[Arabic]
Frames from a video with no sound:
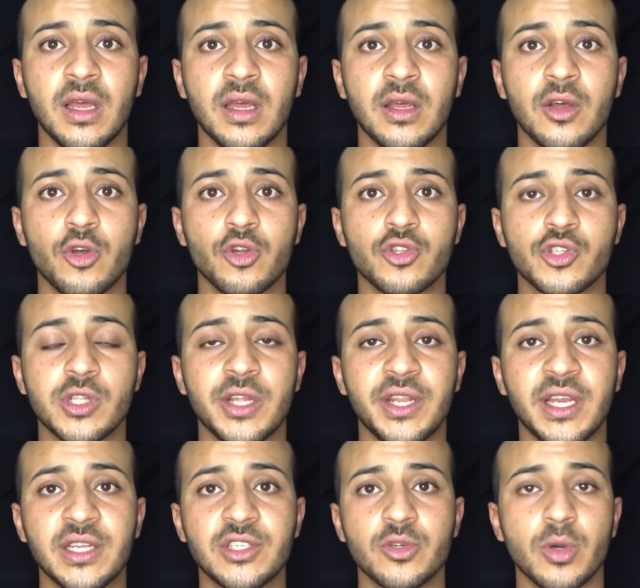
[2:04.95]
خز
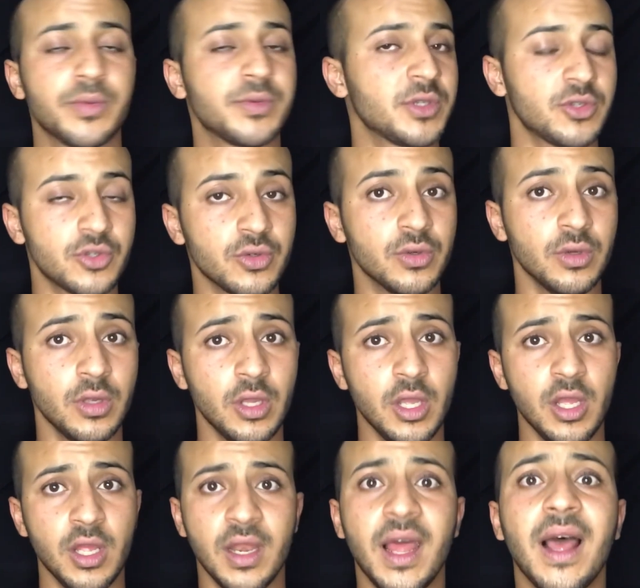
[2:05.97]
لناجي وابصر شو
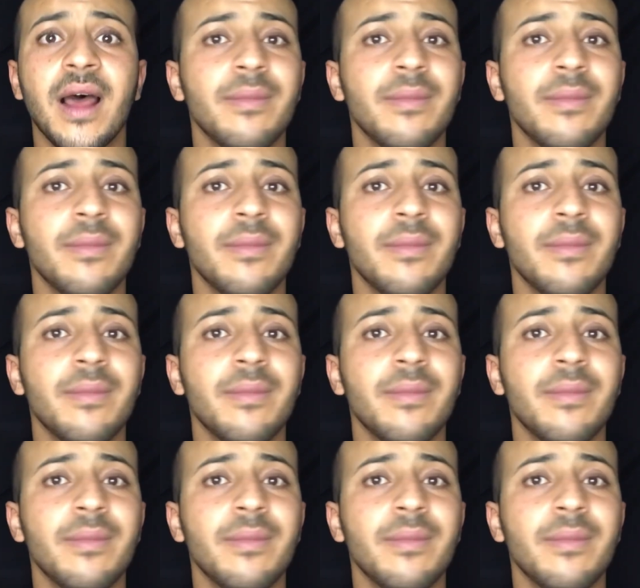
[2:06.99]
لا